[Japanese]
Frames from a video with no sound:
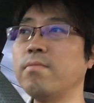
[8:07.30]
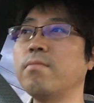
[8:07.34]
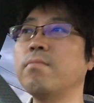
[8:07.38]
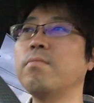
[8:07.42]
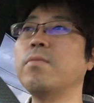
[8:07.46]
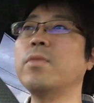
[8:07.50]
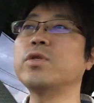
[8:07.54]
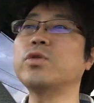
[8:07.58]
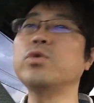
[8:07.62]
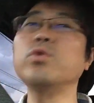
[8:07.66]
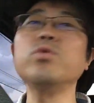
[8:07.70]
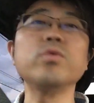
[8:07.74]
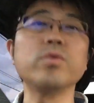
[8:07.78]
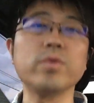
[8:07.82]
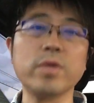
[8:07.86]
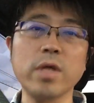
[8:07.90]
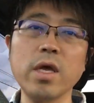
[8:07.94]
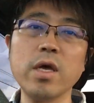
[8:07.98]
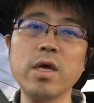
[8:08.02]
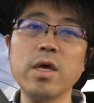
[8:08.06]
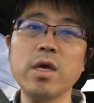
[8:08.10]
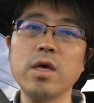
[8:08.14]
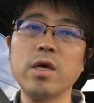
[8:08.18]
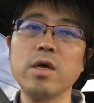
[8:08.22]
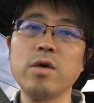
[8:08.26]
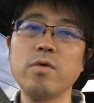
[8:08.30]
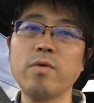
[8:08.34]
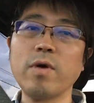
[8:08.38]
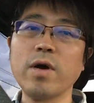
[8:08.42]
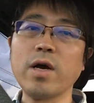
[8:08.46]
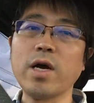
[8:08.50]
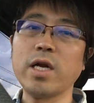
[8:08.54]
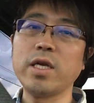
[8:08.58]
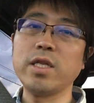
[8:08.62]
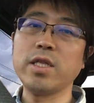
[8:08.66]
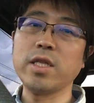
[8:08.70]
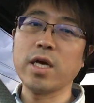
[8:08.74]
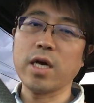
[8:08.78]
うん、まあそういうのね
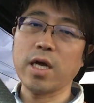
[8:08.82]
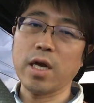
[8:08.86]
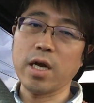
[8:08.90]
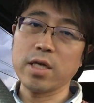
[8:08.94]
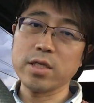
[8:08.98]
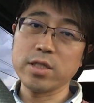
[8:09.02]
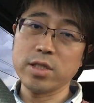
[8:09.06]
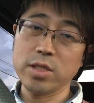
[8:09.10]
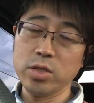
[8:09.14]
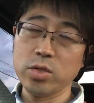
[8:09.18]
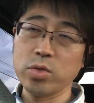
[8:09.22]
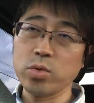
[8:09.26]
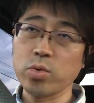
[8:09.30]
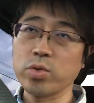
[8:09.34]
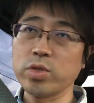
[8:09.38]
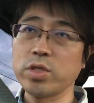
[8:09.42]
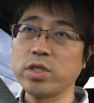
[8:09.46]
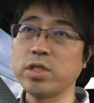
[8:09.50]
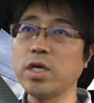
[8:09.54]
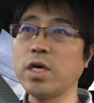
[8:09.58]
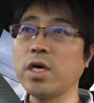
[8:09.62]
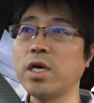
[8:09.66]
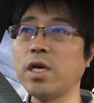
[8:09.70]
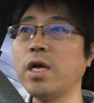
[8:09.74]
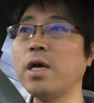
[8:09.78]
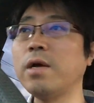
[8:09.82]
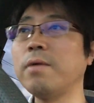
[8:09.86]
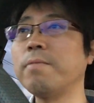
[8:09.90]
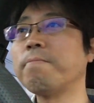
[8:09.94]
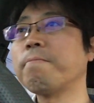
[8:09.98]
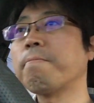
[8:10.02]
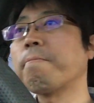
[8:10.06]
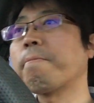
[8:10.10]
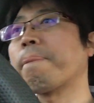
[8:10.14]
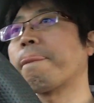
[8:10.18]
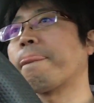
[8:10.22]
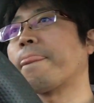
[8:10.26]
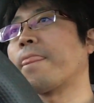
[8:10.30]
分かりながら推測しながら、
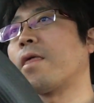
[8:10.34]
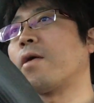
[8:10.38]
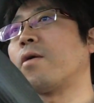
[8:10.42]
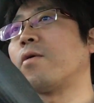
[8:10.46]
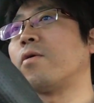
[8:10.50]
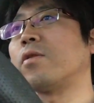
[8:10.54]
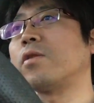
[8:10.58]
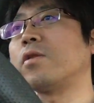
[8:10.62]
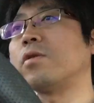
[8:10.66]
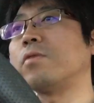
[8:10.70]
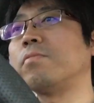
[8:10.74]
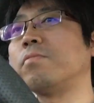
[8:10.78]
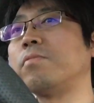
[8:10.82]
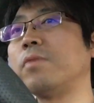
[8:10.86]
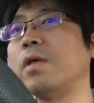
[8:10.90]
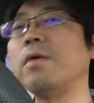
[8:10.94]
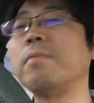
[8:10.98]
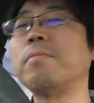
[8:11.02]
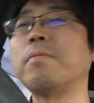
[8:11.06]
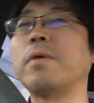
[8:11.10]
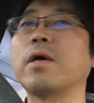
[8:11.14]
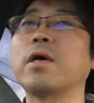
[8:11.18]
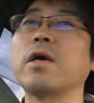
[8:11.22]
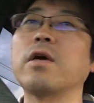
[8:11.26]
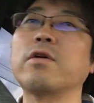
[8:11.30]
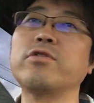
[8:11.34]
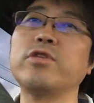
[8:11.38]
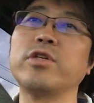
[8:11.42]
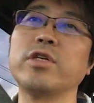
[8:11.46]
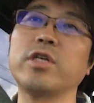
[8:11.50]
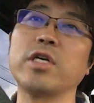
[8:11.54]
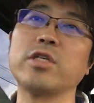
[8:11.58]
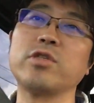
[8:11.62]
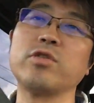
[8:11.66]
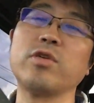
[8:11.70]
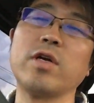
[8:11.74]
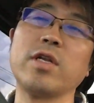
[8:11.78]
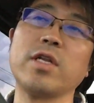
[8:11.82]
ね、毎回繰り
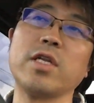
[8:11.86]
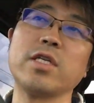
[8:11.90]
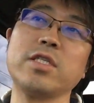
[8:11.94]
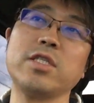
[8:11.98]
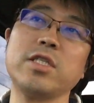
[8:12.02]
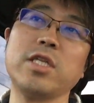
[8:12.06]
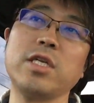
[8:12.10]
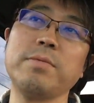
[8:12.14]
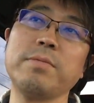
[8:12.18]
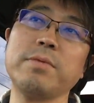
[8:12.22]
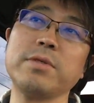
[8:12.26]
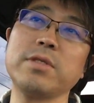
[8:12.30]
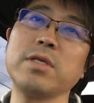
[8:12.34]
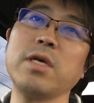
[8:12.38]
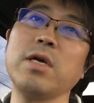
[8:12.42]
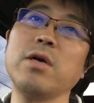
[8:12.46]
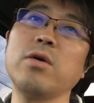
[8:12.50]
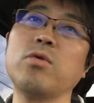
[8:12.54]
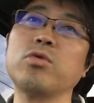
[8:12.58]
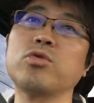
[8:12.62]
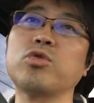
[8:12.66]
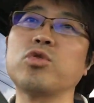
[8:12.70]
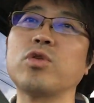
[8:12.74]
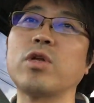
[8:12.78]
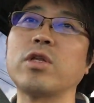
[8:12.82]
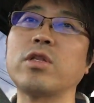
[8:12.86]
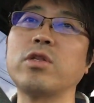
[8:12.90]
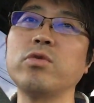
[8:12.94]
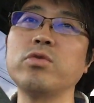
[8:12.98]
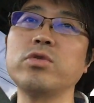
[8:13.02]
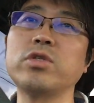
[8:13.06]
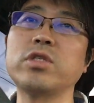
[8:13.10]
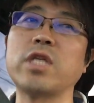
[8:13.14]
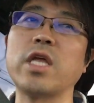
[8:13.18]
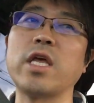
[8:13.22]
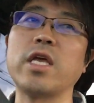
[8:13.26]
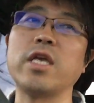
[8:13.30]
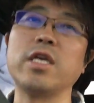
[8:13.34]
返しの話になりますが子育てを
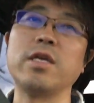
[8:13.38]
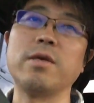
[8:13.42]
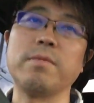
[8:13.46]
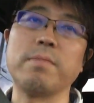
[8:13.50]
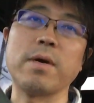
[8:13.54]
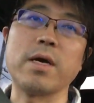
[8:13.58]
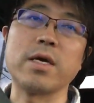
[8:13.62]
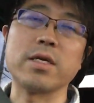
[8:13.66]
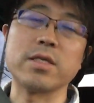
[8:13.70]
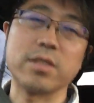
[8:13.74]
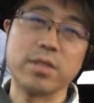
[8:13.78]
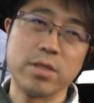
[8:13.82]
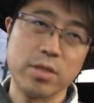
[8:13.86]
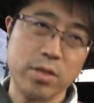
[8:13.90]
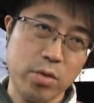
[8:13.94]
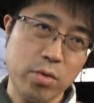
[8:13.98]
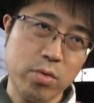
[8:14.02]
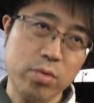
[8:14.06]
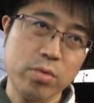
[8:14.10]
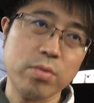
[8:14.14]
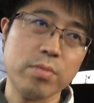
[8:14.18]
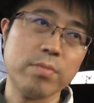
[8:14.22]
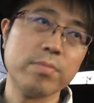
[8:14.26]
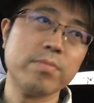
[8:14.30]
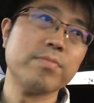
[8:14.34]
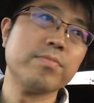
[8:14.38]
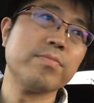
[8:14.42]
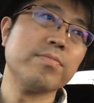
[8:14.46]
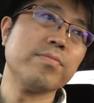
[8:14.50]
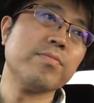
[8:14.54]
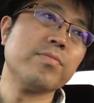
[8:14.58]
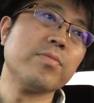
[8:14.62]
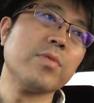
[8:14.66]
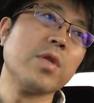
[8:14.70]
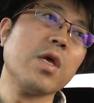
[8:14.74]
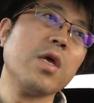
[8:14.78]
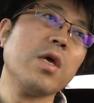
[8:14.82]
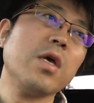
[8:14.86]
していますよ
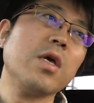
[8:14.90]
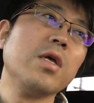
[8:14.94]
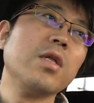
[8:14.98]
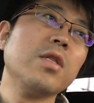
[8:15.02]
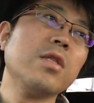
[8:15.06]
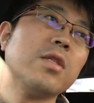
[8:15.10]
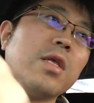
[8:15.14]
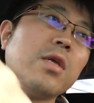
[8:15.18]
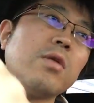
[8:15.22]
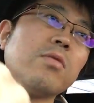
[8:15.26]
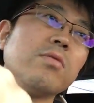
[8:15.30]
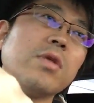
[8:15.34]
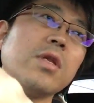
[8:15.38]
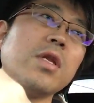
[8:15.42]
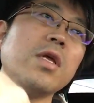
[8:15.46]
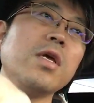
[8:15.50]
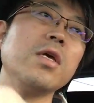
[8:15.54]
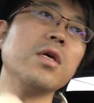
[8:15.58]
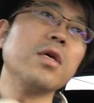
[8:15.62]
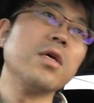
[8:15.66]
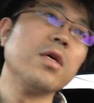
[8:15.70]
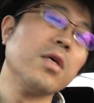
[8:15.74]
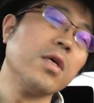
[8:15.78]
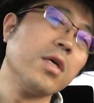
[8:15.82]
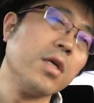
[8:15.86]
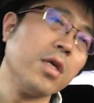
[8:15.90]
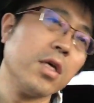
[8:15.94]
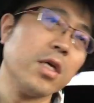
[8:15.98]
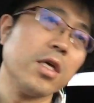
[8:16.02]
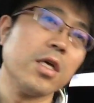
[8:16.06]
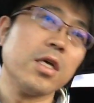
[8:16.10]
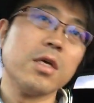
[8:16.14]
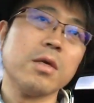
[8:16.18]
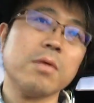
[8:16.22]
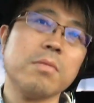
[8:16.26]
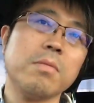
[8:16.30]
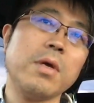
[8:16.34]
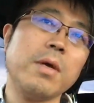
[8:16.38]
と。なのでね、
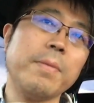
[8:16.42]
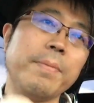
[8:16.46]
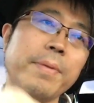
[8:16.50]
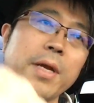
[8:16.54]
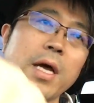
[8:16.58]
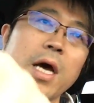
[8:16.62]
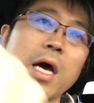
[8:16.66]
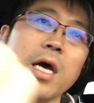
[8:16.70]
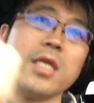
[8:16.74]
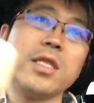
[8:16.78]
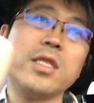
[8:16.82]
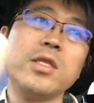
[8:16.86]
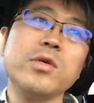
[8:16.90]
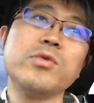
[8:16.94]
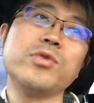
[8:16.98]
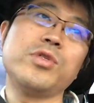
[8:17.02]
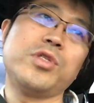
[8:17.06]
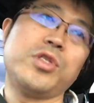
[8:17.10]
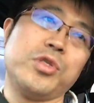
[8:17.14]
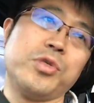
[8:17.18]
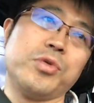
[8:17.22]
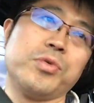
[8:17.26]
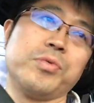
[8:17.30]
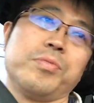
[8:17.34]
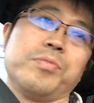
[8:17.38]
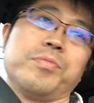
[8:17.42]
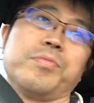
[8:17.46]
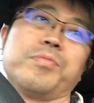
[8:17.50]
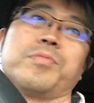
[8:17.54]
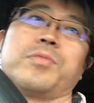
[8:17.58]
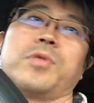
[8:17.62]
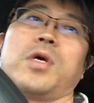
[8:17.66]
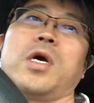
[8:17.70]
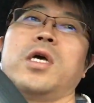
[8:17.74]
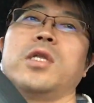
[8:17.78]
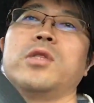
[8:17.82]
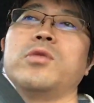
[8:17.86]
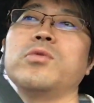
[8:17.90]
まあ、やっぱり相手を知る、
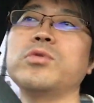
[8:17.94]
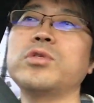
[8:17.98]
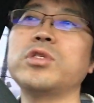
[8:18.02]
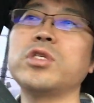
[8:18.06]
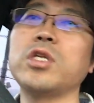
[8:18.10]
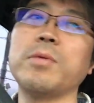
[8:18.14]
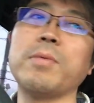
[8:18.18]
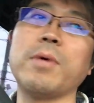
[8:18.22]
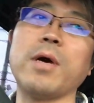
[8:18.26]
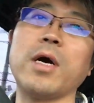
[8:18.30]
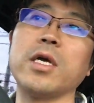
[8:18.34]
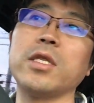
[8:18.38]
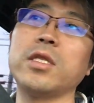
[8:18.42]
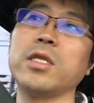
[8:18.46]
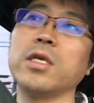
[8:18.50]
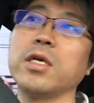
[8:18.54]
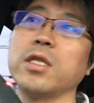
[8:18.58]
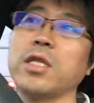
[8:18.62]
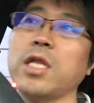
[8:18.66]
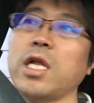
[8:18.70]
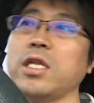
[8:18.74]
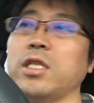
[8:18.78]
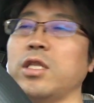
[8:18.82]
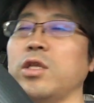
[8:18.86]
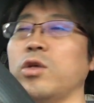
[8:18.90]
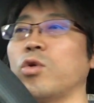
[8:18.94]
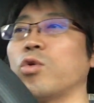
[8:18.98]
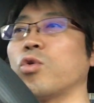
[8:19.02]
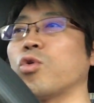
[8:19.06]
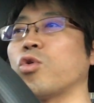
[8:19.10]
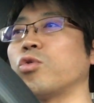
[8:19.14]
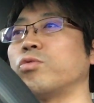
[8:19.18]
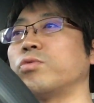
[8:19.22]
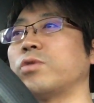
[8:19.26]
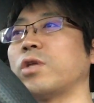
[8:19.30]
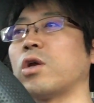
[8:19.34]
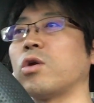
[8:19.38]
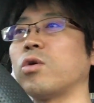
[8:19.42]
相手を知れば相手が何で喜
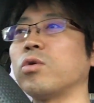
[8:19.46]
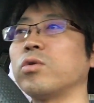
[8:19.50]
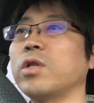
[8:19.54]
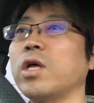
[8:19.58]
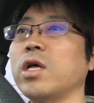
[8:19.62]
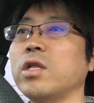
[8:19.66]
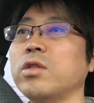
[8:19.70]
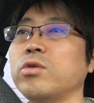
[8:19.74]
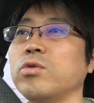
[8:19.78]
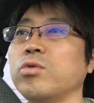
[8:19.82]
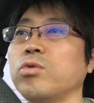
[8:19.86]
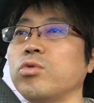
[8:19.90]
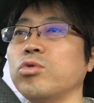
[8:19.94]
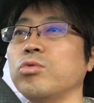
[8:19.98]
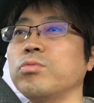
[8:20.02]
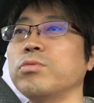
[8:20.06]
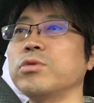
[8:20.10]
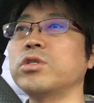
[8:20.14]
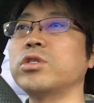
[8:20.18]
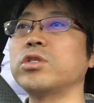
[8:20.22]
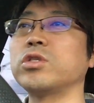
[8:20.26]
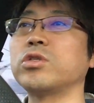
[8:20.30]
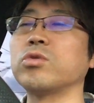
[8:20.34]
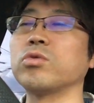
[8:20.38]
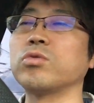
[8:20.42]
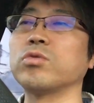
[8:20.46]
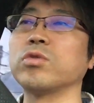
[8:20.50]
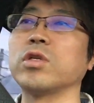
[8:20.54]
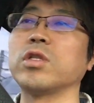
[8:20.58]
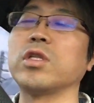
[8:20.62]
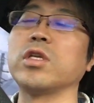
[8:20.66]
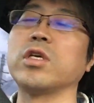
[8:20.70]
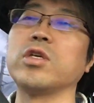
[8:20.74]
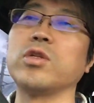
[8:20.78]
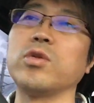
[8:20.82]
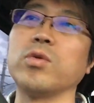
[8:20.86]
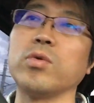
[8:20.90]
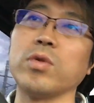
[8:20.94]
ぶだろうなということも推測が
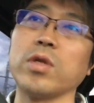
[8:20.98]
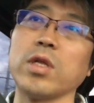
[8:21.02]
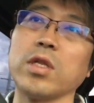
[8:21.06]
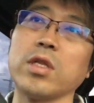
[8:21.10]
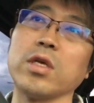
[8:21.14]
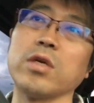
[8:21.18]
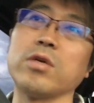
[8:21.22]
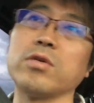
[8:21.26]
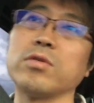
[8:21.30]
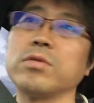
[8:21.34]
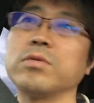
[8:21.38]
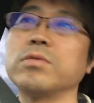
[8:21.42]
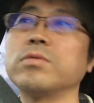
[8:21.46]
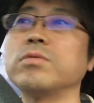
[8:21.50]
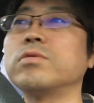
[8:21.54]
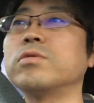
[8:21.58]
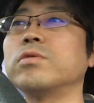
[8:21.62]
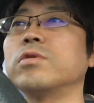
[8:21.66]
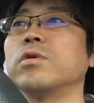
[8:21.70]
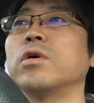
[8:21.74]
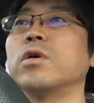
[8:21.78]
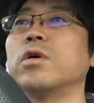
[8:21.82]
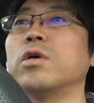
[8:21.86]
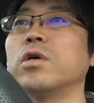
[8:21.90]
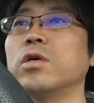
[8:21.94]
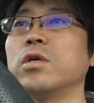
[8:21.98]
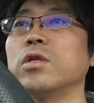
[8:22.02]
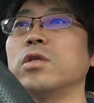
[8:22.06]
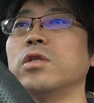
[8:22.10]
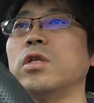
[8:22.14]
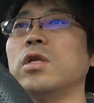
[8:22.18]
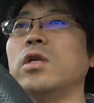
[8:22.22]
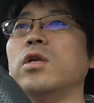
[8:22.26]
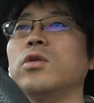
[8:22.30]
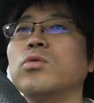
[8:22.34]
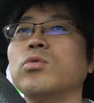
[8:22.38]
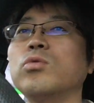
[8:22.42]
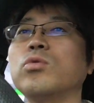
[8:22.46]
できるようになってくる。
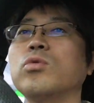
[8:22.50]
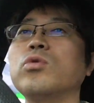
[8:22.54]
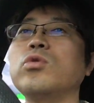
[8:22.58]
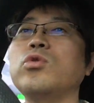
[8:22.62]
でどん